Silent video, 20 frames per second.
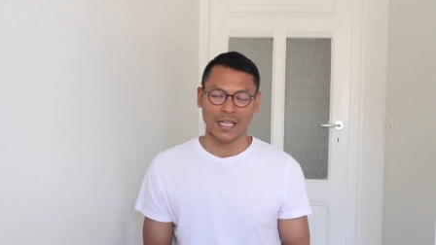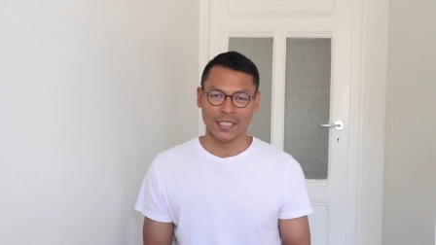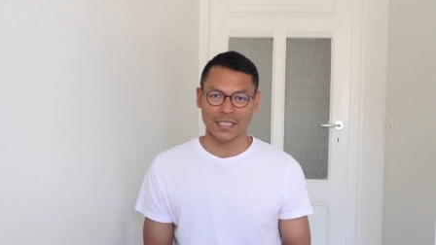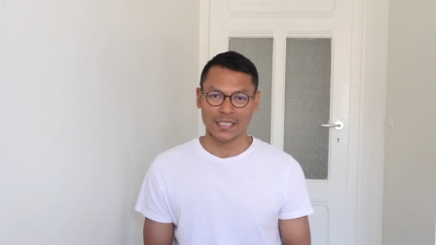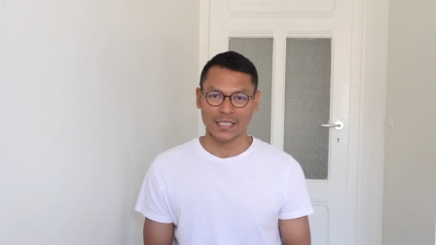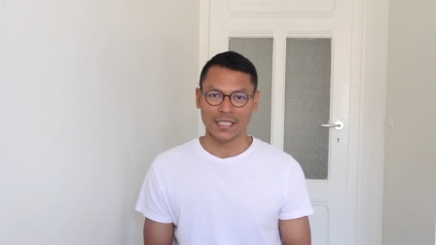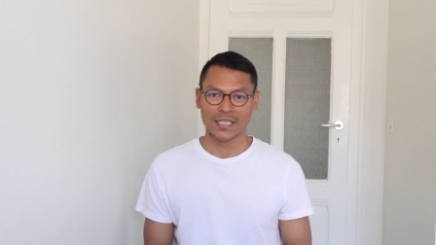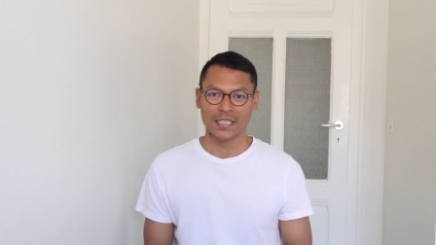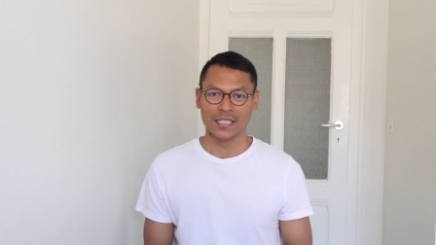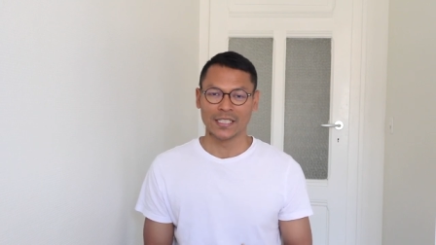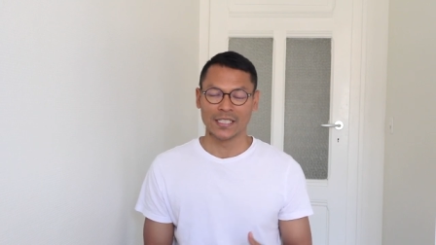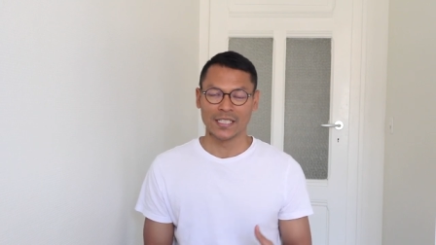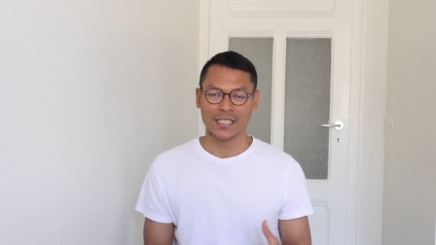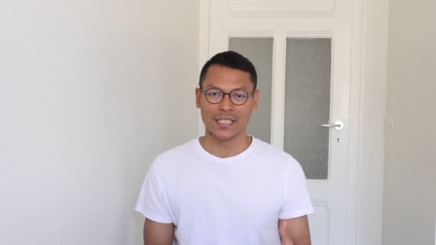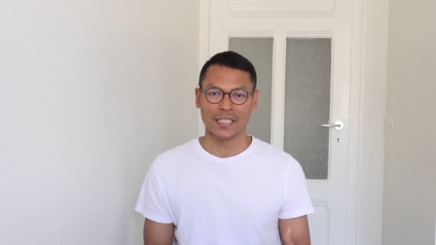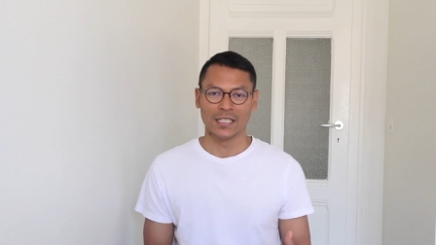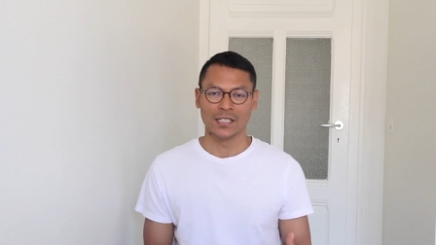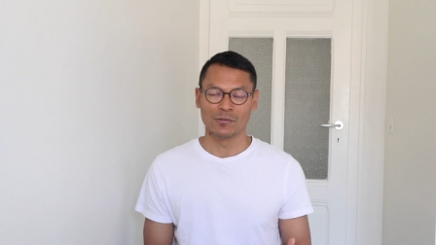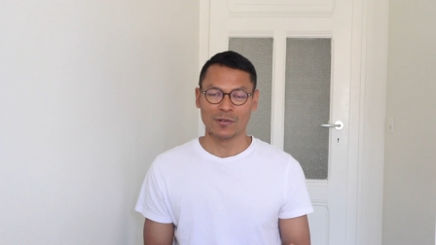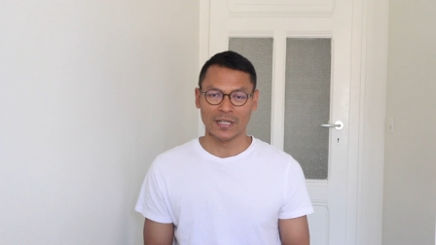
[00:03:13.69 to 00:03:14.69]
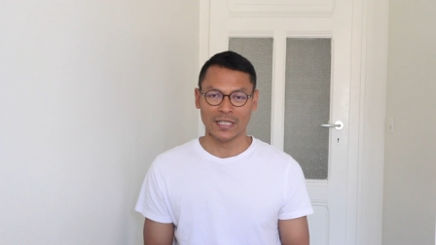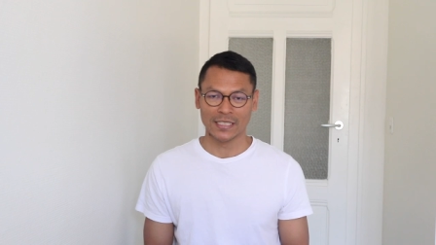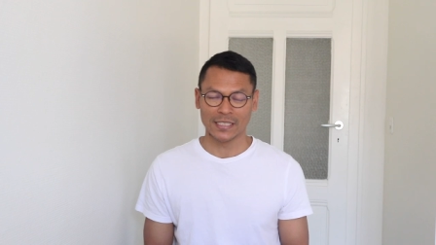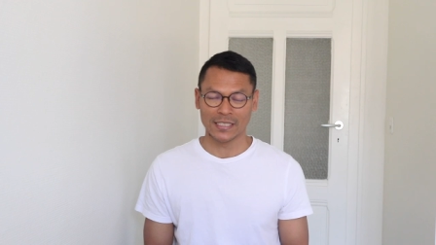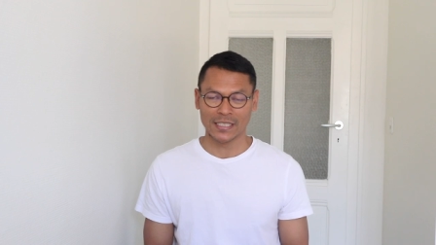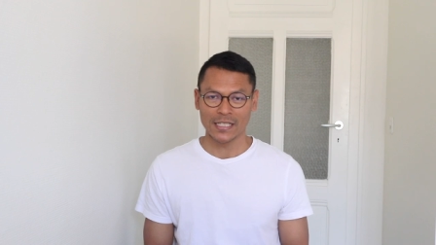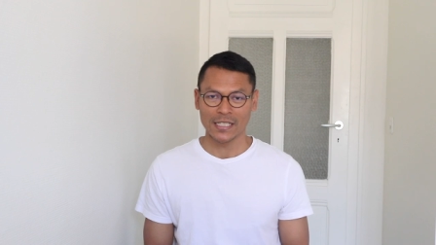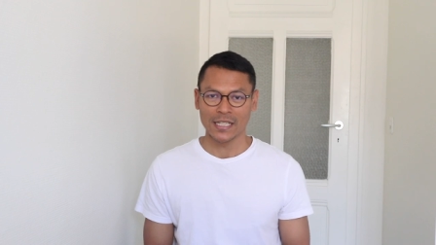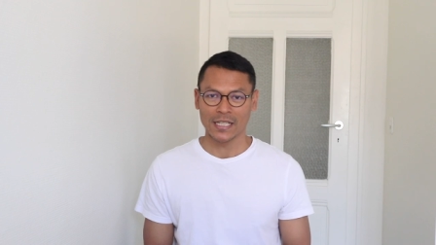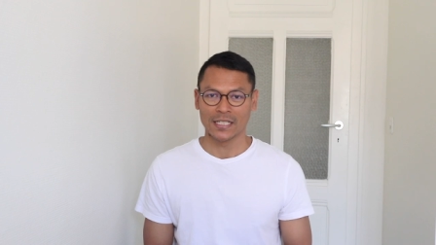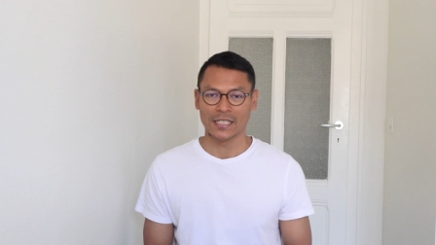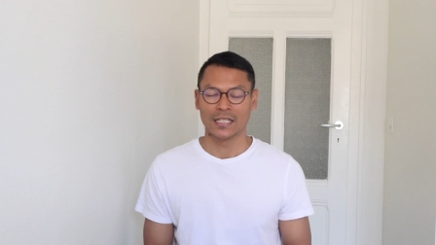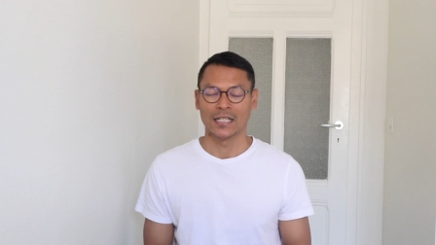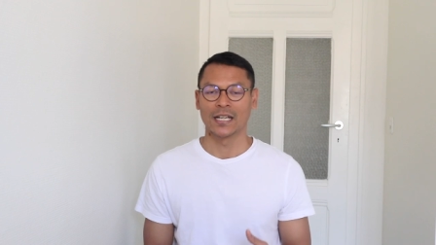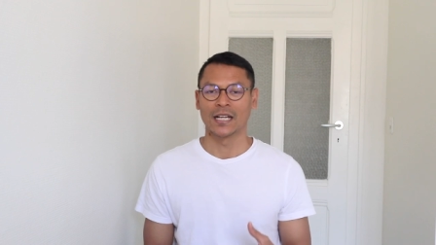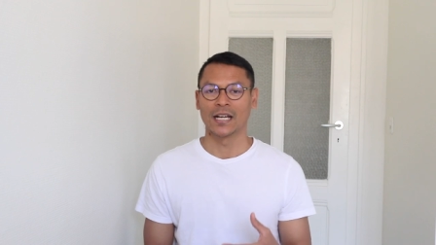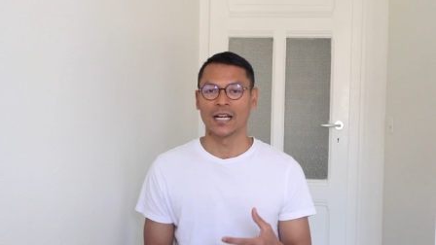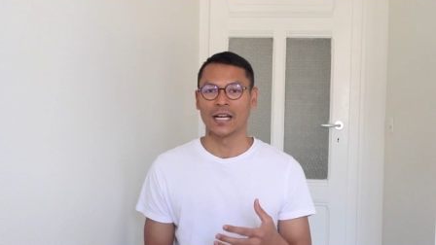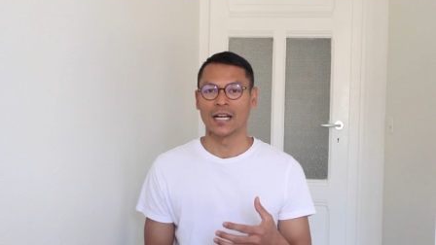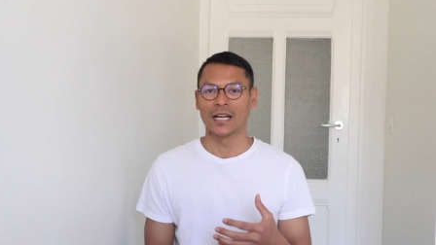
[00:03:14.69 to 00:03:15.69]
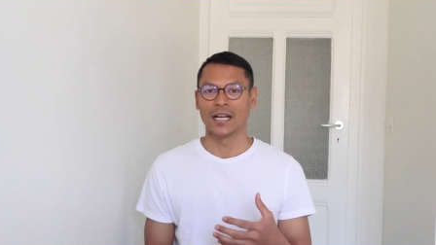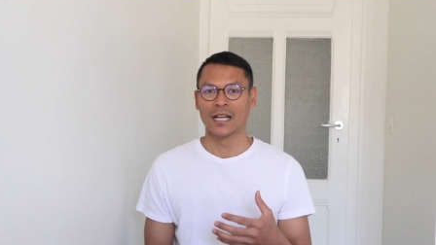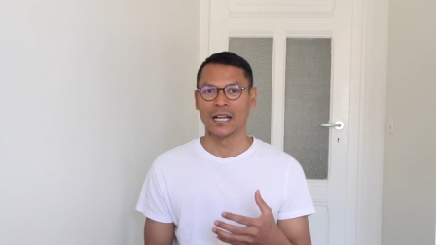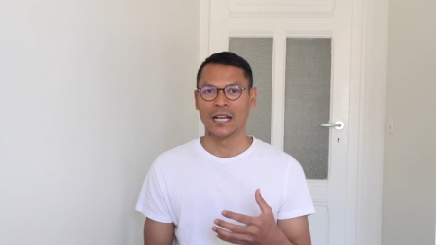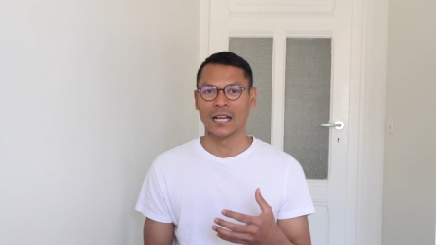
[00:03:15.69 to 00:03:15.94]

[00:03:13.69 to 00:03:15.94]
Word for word: negeri di luar negeri, uh,